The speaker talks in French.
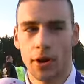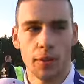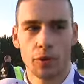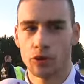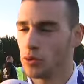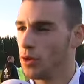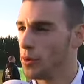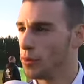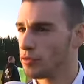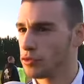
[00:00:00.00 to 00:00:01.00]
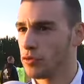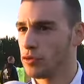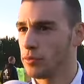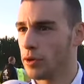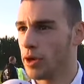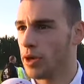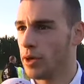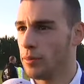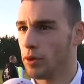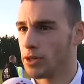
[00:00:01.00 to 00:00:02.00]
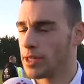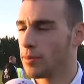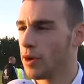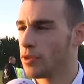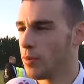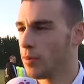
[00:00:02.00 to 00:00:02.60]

euh, pour, jouer, pour jouer au foot pour, euh, et pour essayer de prendre les trois